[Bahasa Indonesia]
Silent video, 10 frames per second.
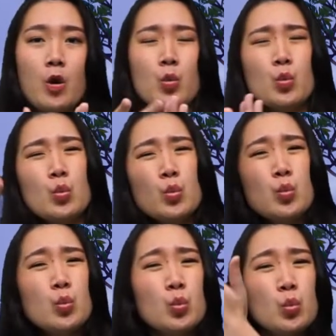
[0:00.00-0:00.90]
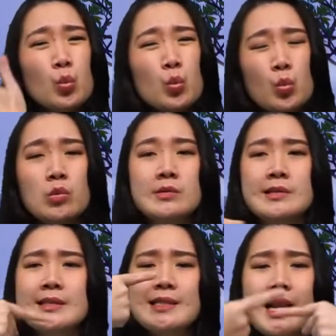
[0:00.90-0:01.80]
rela berhenti bekerja di
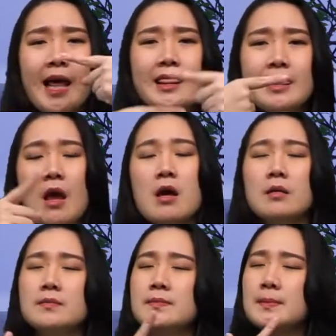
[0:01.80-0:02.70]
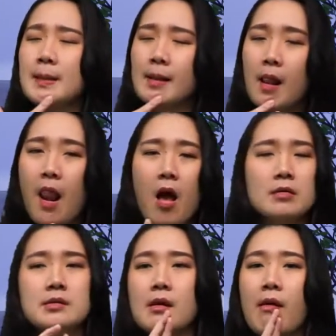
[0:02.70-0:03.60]
dunia perhotelan yang
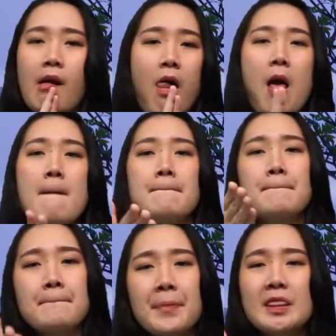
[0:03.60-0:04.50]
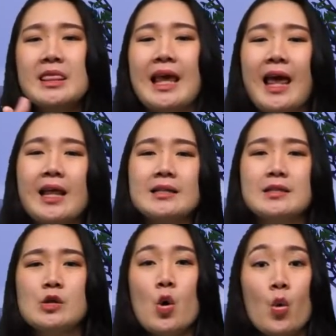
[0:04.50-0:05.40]
sudah dilakukannya
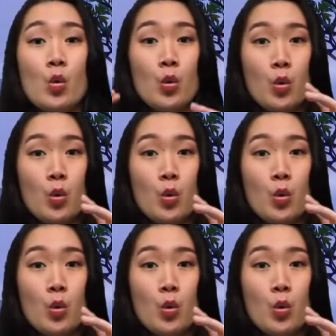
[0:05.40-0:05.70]
bertahun-tahun